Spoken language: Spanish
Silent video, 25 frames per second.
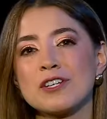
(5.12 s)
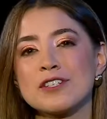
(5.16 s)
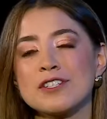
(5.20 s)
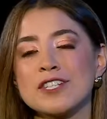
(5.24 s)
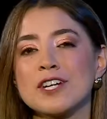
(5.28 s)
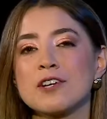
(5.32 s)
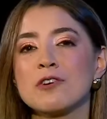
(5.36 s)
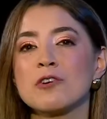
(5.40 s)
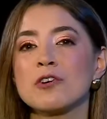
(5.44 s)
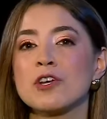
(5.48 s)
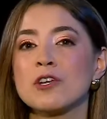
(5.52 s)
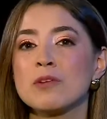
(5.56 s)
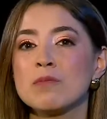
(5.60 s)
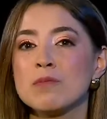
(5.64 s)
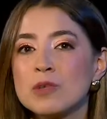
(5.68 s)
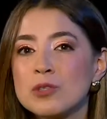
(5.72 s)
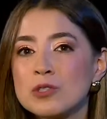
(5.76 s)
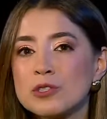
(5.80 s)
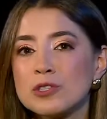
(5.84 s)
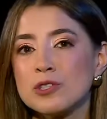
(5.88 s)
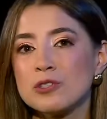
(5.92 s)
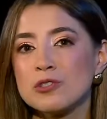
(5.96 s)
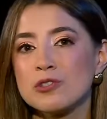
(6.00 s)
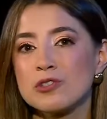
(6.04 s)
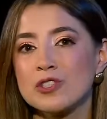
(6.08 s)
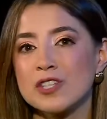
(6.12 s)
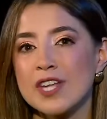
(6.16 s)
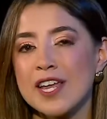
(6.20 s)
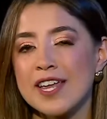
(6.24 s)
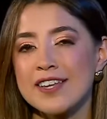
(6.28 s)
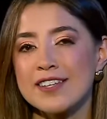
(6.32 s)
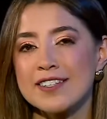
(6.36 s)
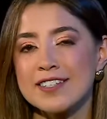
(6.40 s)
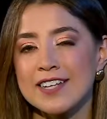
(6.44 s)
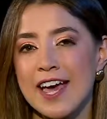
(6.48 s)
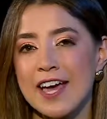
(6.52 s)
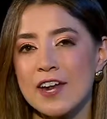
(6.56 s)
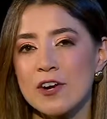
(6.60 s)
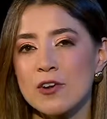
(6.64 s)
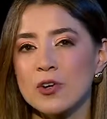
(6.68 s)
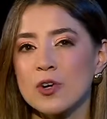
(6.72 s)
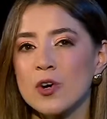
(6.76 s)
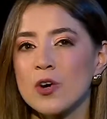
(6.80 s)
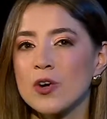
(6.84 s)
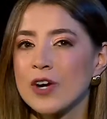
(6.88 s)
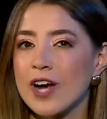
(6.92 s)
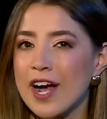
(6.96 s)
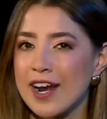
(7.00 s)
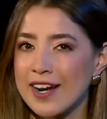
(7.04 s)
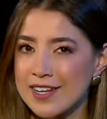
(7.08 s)
seguro muchos de ustedes quedaron con
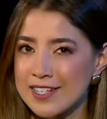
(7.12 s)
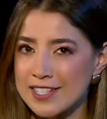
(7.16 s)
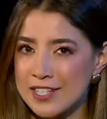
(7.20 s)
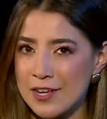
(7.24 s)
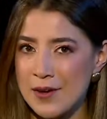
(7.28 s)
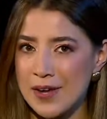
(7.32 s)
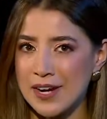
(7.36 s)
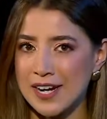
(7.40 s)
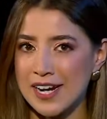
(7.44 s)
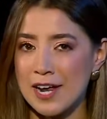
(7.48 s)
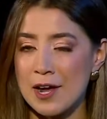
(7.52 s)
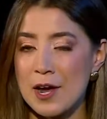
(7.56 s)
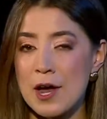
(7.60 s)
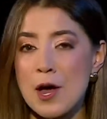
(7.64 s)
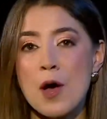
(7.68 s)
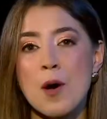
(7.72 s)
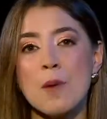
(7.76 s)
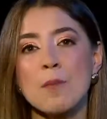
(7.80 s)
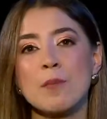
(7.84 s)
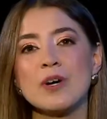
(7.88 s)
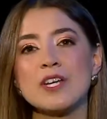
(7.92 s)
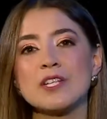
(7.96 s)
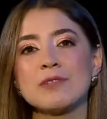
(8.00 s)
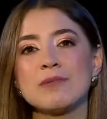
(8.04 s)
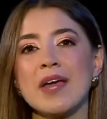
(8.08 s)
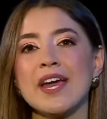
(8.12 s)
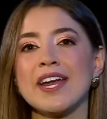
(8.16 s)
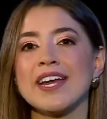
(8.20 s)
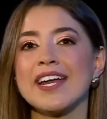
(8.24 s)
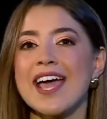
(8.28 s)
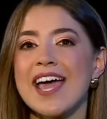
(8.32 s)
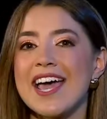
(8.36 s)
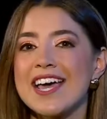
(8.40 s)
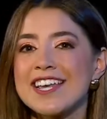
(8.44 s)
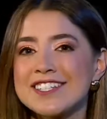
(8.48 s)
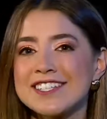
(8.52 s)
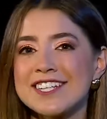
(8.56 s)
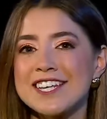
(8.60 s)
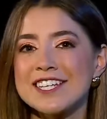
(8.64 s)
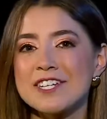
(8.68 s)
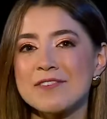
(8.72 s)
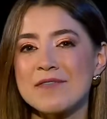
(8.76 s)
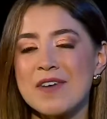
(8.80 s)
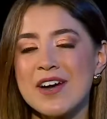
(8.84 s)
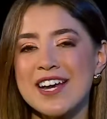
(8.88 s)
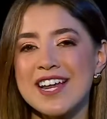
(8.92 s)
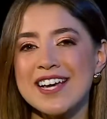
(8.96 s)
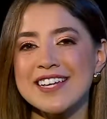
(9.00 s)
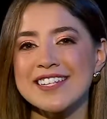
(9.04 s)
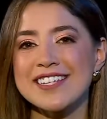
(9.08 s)
ganas de verla. Pues bien, esta
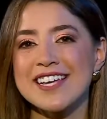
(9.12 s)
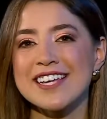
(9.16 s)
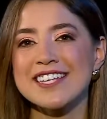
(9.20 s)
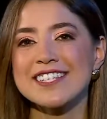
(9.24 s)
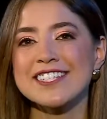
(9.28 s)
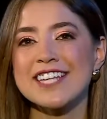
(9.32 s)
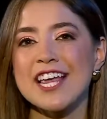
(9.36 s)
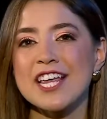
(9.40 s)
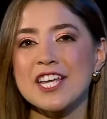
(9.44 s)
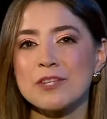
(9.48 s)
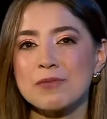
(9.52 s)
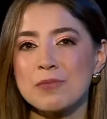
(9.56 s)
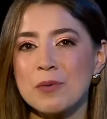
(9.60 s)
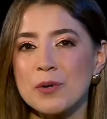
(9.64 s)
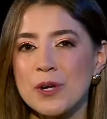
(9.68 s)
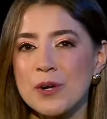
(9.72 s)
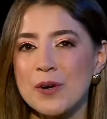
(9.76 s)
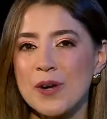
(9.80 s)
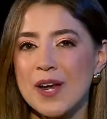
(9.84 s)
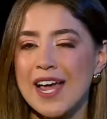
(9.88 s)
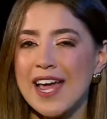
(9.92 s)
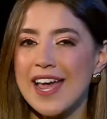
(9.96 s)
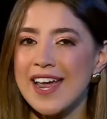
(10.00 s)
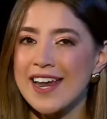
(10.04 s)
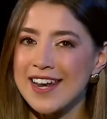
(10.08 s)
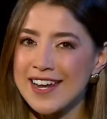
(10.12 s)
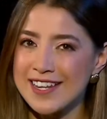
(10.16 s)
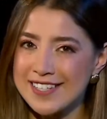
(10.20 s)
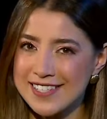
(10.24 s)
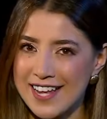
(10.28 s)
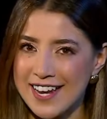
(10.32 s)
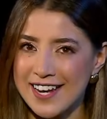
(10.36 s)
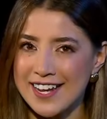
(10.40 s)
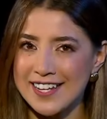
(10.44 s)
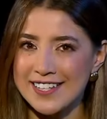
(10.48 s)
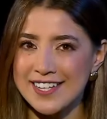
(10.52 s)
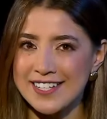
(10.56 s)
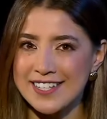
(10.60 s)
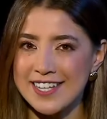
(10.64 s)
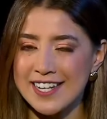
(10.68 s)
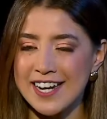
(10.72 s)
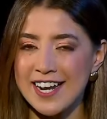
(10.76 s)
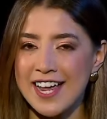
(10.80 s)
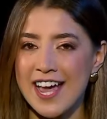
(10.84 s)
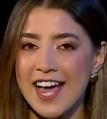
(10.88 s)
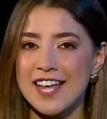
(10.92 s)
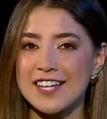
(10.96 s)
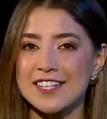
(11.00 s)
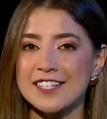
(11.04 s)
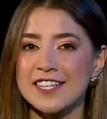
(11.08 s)
semana ya está disponible en las salas de cine,
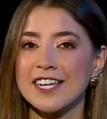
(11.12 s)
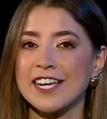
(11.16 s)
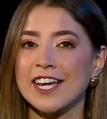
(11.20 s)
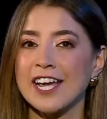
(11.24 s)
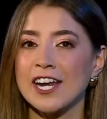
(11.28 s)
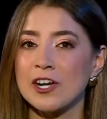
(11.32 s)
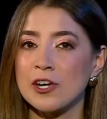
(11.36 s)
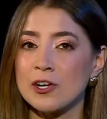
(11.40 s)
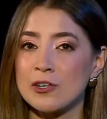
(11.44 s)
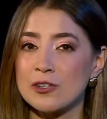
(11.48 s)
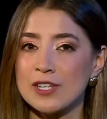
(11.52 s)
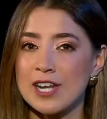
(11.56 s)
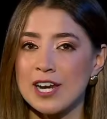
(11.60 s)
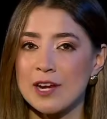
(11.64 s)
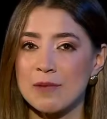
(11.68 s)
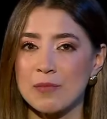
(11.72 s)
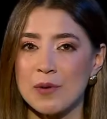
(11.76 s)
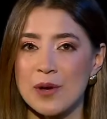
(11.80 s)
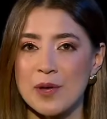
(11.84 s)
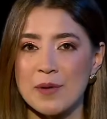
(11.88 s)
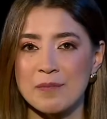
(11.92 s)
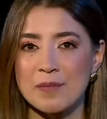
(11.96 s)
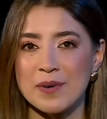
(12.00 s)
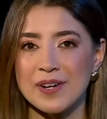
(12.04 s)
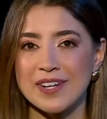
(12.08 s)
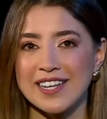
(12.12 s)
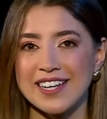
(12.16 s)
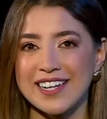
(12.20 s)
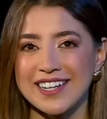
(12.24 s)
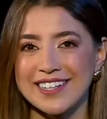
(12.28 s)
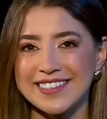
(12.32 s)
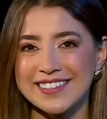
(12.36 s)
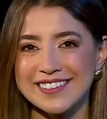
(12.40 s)
así que no se la pueden perder.